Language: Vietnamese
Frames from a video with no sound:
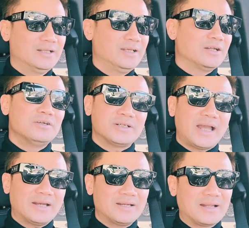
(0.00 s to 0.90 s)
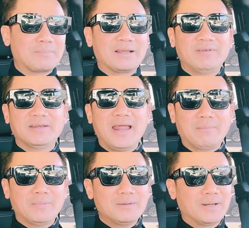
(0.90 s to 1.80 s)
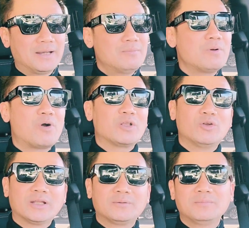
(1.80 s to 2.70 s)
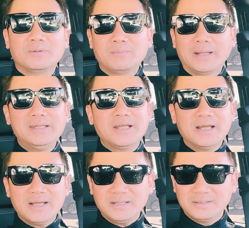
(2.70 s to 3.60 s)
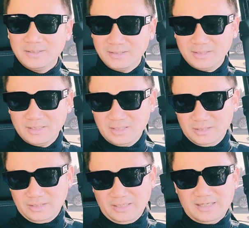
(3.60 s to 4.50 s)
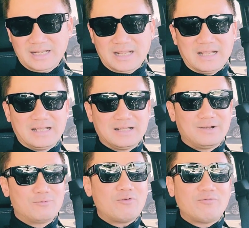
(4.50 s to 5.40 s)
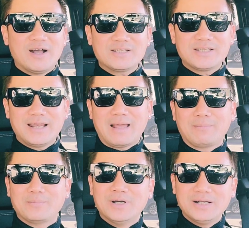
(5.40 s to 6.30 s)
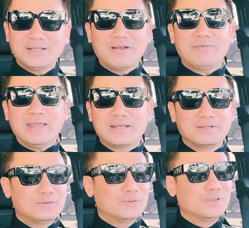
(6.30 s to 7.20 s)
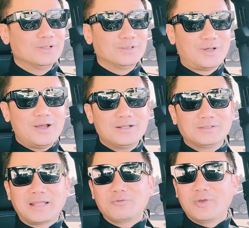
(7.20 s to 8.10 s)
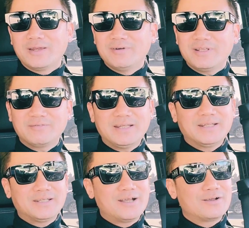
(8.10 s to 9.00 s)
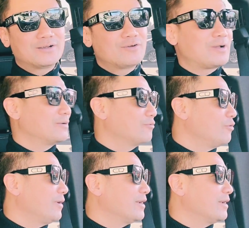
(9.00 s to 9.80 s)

những cái nước khác đó đặc biệt là Việt Nam đó mà nếu mà qua du lịch ừ, Mỹ chơi đó thì ờ, quốc võ sẽ làm hướng dẫn viên đó tình nguyện là hướng dẫn viên để cho quý vị